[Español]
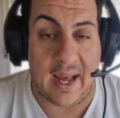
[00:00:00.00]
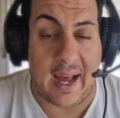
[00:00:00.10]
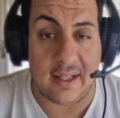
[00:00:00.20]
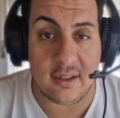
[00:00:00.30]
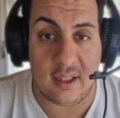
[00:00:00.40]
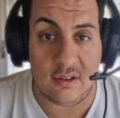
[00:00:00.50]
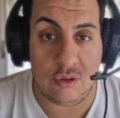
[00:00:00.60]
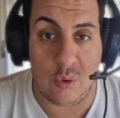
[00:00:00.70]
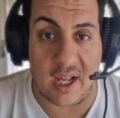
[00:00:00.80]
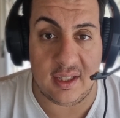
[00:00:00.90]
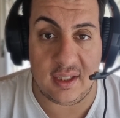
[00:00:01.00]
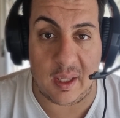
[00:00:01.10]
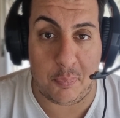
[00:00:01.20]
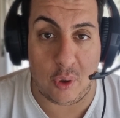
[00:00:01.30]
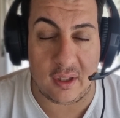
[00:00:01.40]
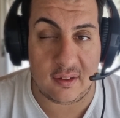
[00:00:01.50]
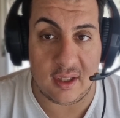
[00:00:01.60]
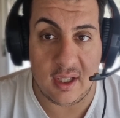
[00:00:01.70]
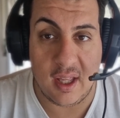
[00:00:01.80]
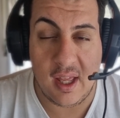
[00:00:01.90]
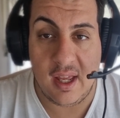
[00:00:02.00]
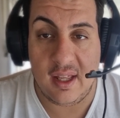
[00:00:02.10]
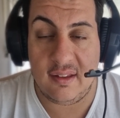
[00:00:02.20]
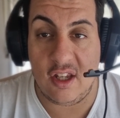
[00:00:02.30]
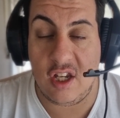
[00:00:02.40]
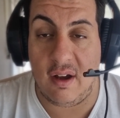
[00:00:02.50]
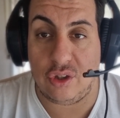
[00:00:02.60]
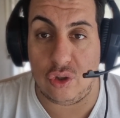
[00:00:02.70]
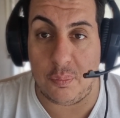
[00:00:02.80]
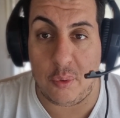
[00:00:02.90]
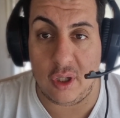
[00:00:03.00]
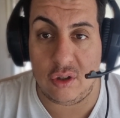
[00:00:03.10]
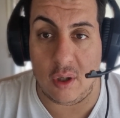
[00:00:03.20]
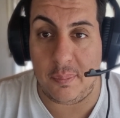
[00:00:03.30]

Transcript: antes, durante y después, se lleva todo puesto,